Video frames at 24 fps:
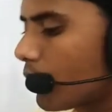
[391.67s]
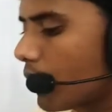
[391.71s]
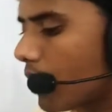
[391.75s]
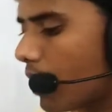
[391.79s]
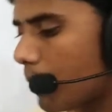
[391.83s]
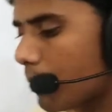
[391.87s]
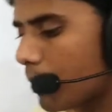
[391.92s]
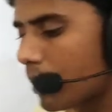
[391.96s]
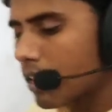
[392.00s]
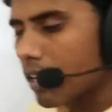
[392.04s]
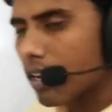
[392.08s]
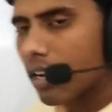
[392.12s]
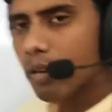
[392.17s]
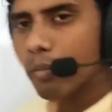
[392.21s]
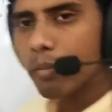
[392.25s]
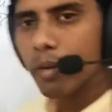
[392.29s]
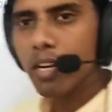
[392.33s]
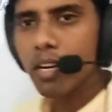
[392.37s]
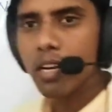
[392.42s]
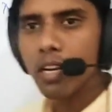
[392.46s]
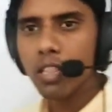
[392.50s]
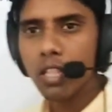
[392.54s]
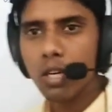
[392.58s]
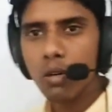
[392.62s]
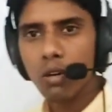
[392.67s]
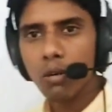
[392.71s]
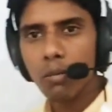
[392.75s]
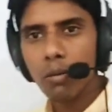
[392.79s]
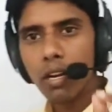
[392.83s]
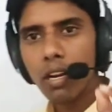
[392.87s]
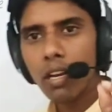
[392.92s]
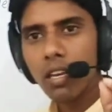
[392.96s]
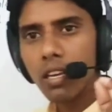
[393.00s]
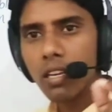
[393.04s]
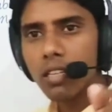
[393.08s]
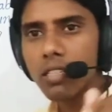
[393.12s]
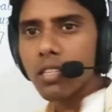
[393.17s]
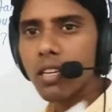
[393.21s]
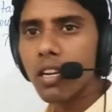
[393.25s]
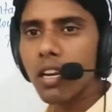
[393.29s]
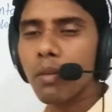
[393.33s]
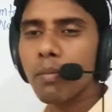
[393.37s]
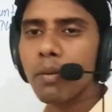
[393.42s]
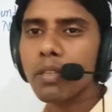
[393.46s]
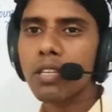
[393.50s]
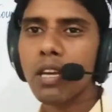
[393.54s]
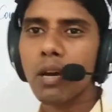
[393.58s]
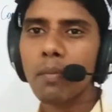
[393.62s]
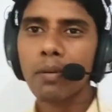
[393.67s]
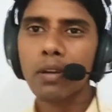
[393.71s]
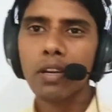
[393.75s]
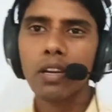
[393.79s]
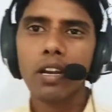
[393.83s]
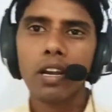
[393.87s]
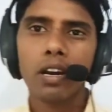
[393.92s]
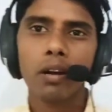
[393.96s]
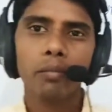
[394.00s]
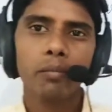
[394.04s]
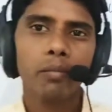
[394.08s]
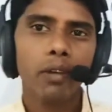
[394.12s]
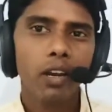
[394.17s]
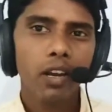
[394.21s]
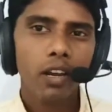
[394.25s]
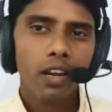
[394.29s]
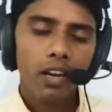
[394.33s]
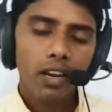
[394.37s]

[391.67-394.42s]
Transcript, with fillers: को यहाँ पे ध्यान में रखते हुए मैंने ये सिलेबस आपके नाम